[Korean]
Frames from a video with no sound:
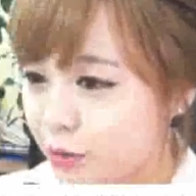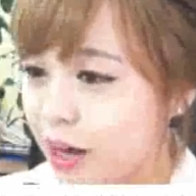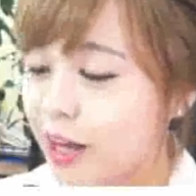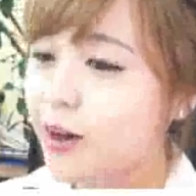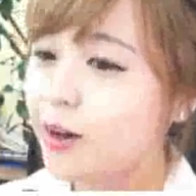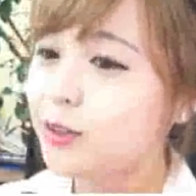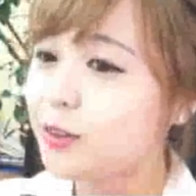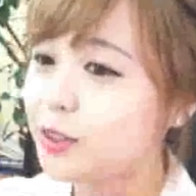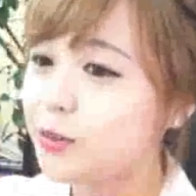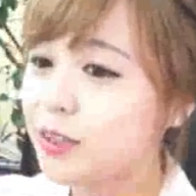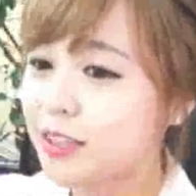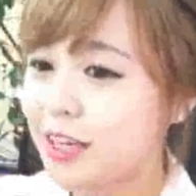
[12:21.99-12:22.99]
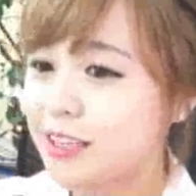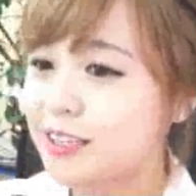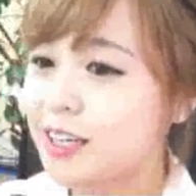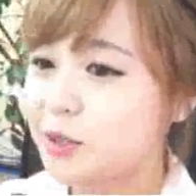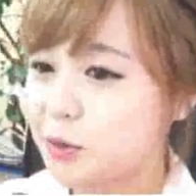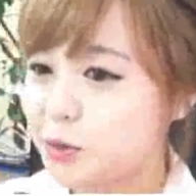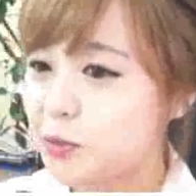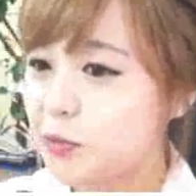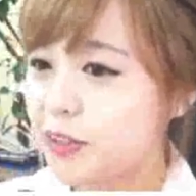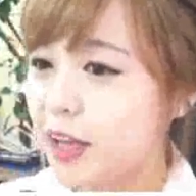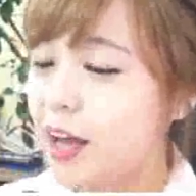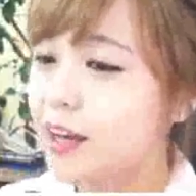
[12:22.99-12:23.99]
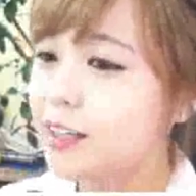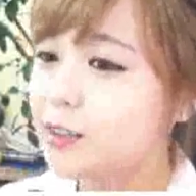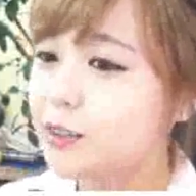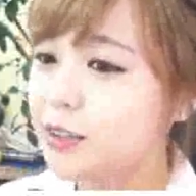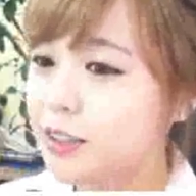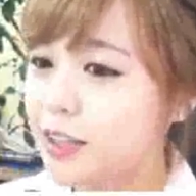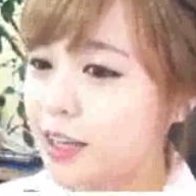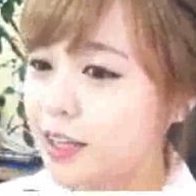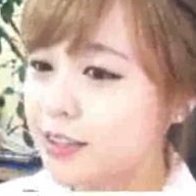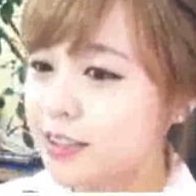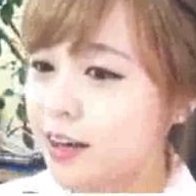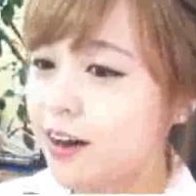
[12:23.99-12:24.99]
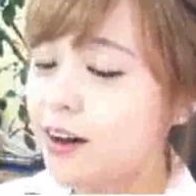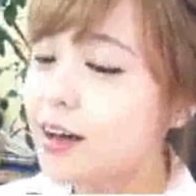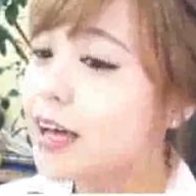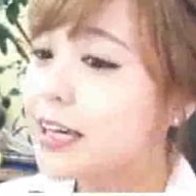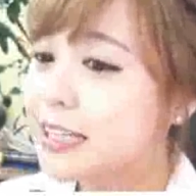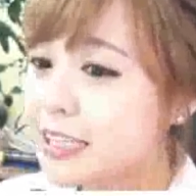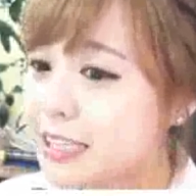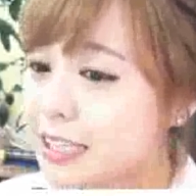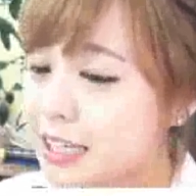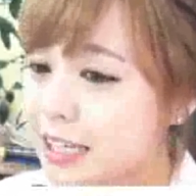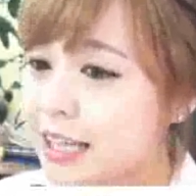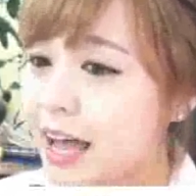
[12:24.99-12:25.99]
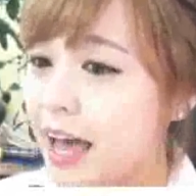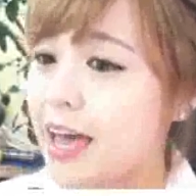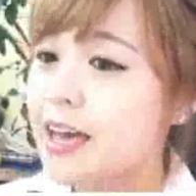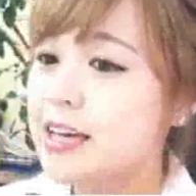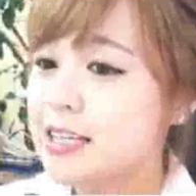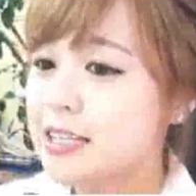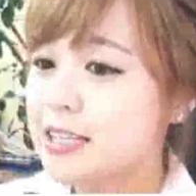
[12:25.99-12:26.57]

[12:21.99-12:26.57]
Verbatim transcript: 좋아요. 또어또어 띠엔 좋습니다. 그리고 뒤에 이어서 치달.